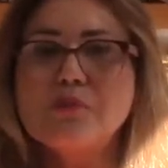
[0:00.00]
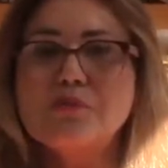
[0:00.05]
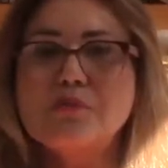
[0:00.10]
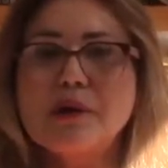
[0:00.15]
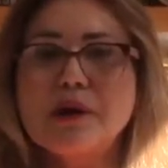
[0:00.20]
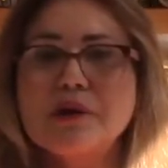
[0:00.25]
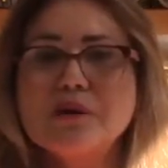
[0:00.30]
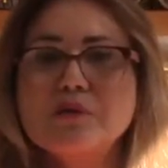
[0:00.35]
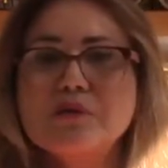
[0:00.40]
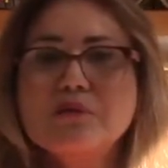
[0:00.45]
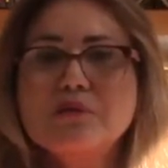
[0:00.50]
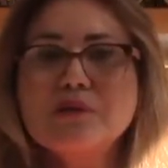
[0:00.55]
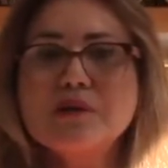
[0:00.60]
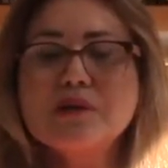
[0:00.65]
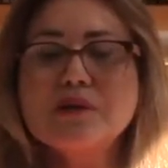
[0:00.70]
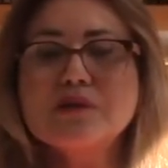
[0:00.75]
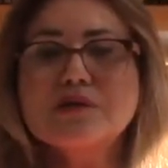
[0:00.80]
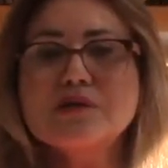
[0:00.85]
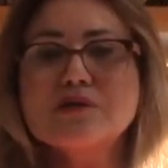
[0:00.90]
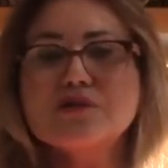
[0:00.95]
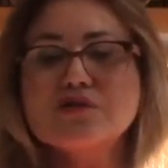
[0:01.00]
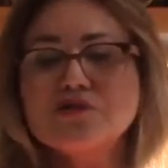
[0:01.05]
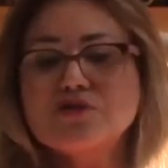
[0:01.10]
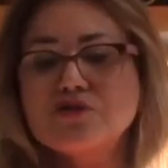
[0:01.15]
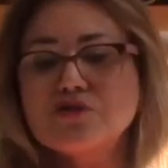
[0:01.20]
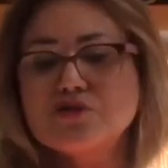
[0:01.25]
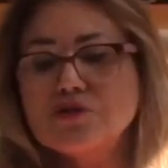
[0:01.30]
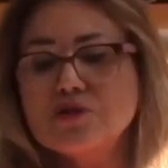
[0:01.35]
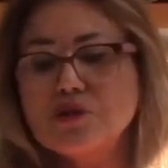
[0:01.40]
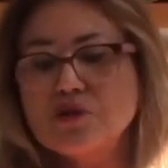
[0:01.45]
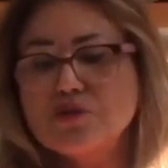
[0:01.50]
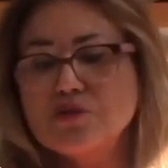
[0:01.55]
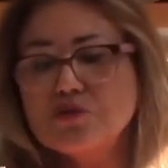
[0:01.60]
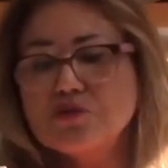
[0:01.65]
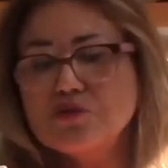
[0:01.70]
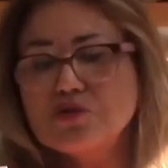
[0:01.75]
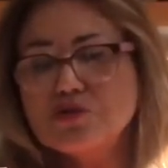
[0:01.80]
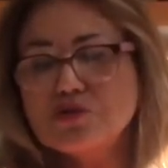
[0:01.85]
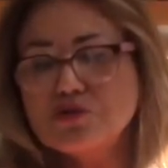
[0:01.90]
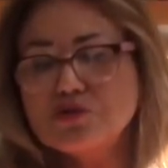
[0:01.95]
O Pai nunca desiste de nenhum
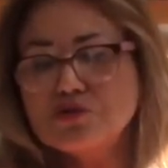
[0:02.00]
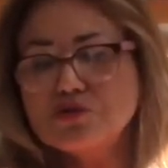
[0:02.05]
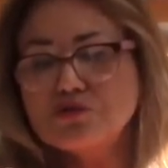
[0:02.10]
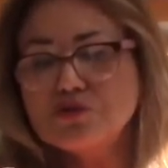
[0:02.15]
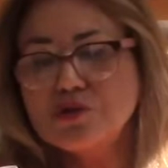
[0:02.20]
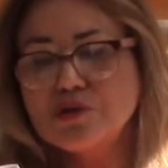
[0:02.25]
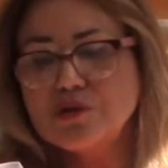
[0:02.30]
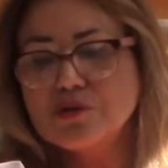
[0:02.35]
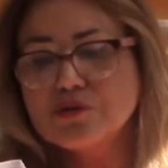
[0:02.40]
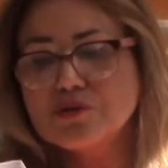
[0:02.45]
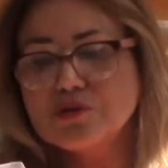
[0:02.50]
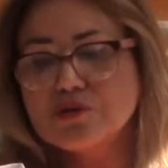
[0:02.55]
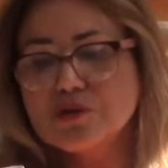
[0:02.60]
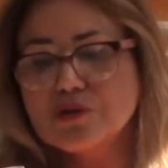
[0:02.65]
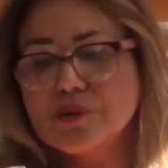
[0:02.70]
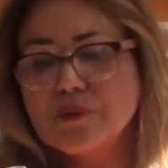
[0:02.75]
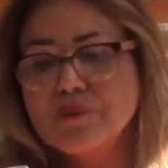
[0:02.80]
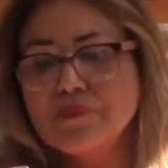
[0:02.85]
dos seus filhos.